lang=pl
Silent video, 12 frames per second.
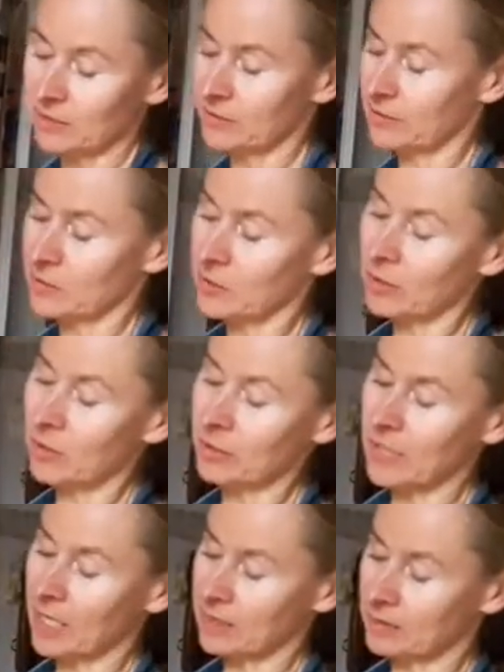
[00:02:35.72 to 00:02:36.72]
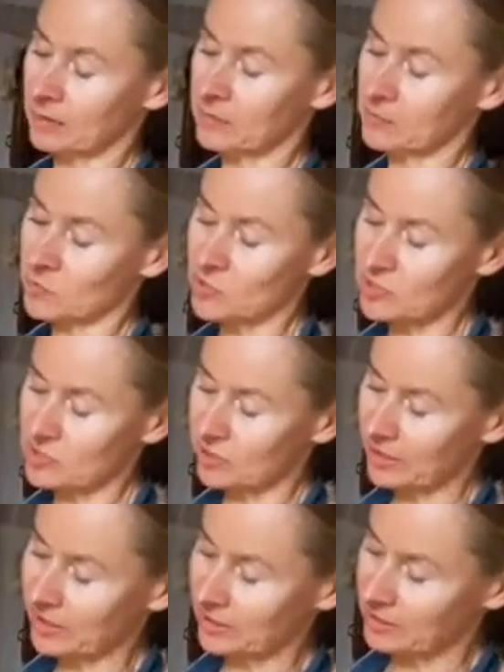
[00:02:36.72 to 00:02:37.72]
e kolory, jak e,
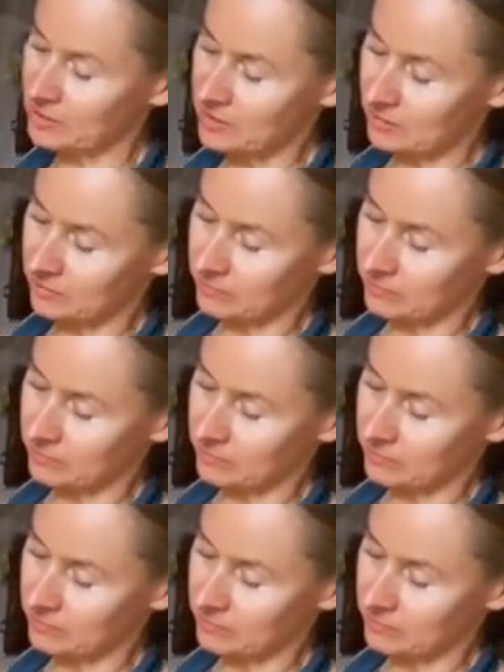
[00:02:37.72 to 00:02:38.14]
możecie e,